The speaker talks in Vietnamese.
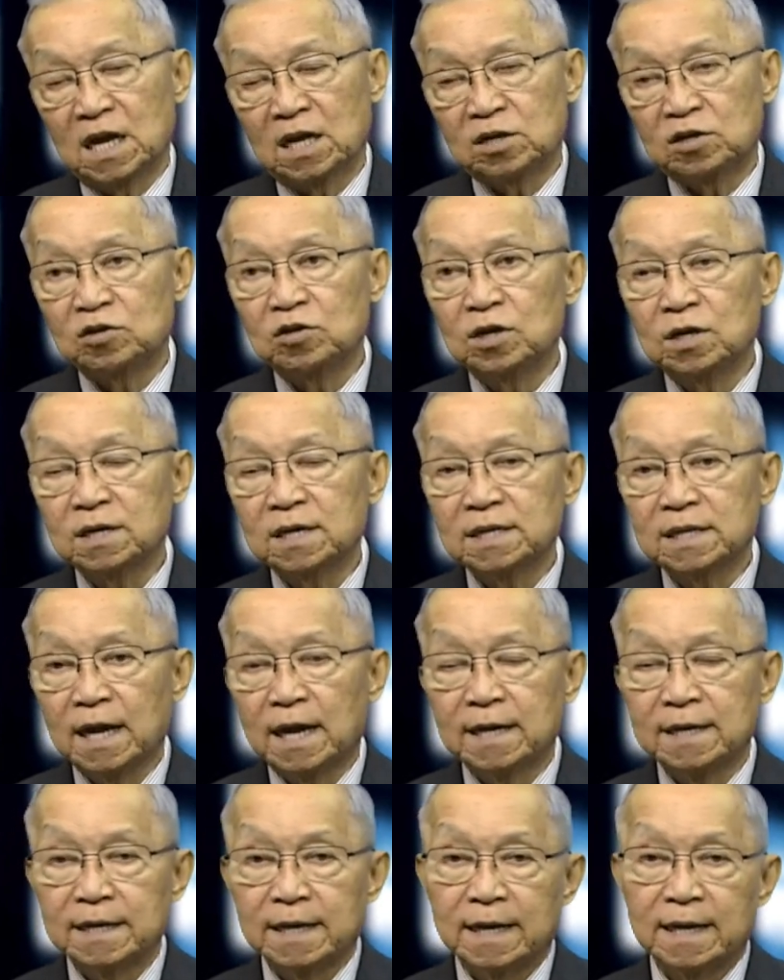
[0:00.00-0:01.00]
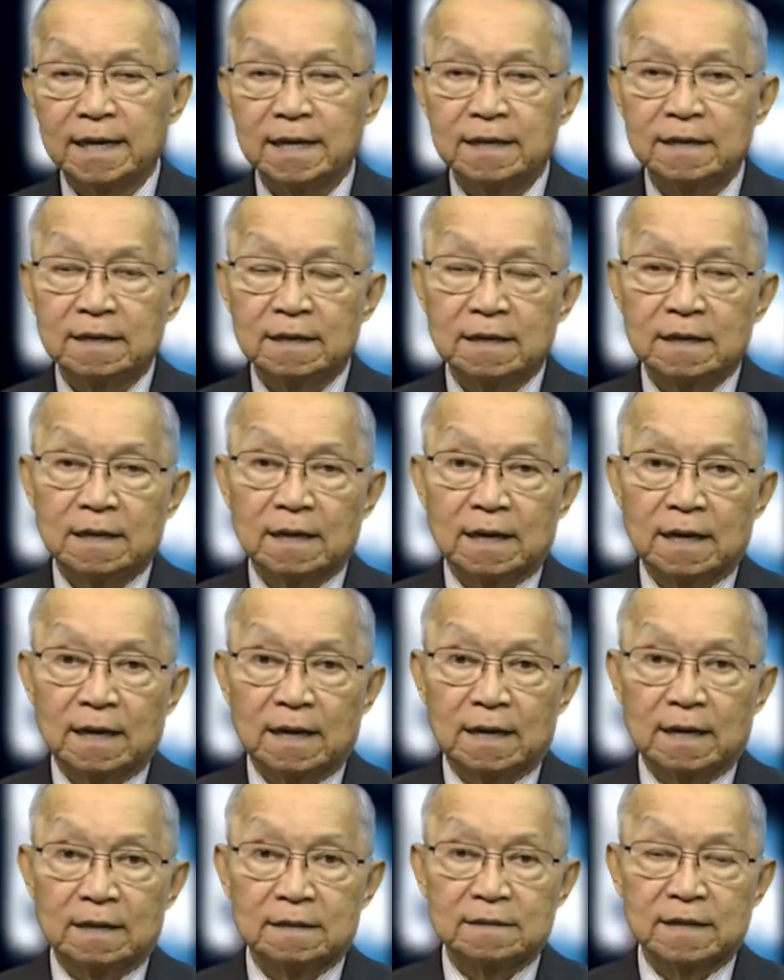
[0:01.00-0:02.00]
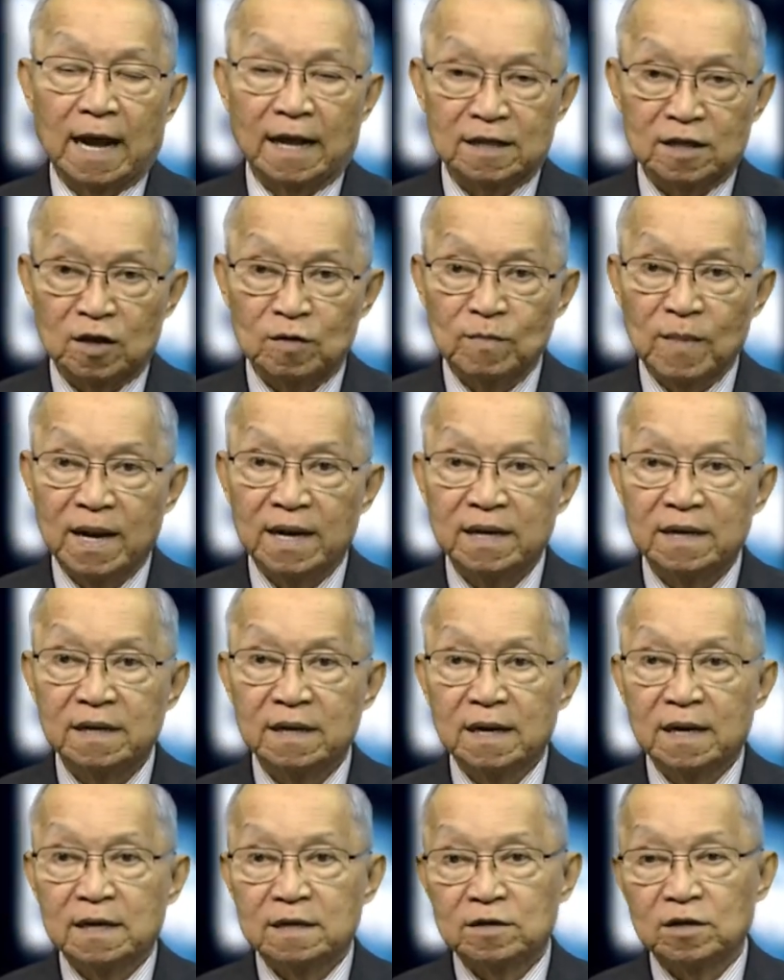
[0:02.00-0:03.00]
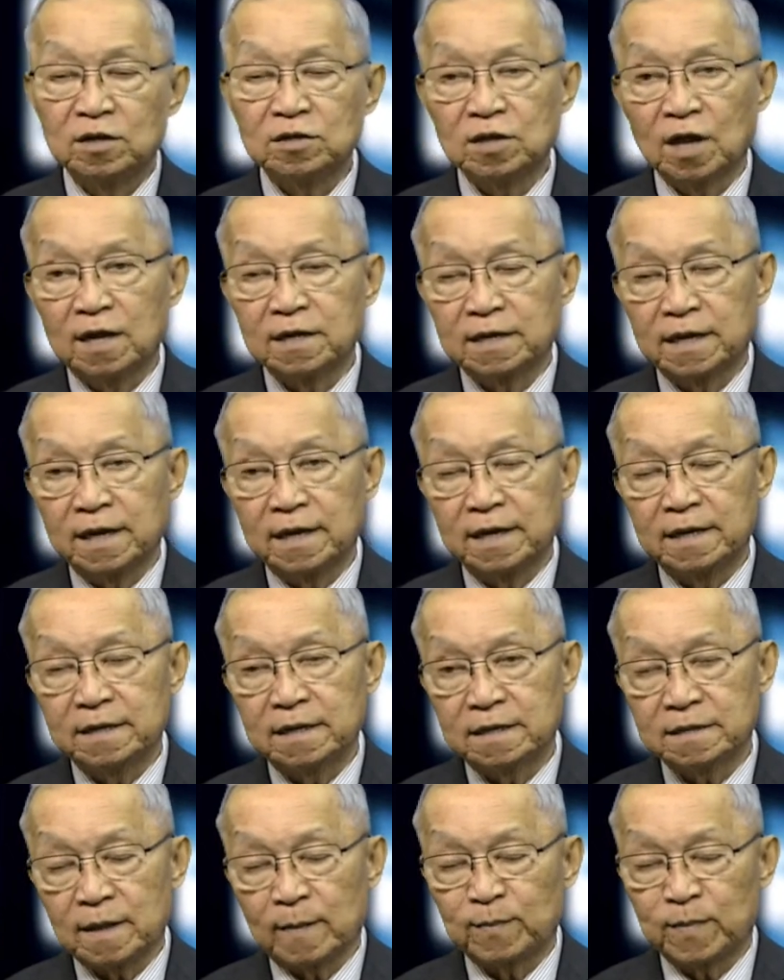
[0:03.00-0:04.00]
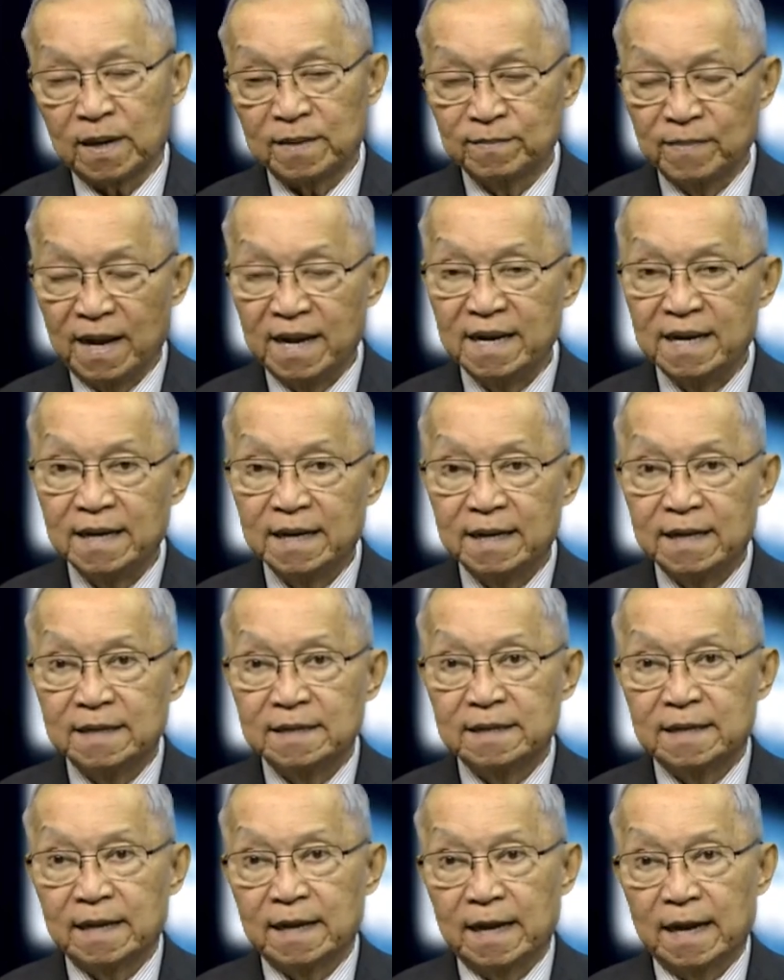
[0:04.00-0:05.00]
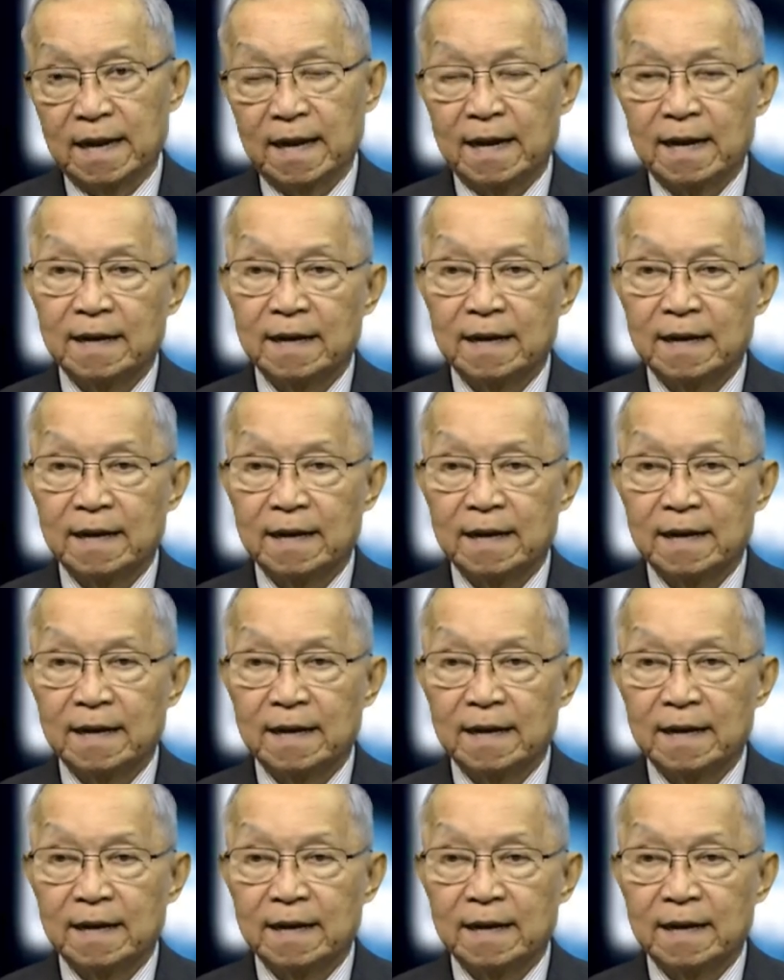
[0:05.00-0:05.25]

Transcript: trước cái thời kỳ Đặng Tiểu Bình, trước thời kỳ Tập Cận Bình, thì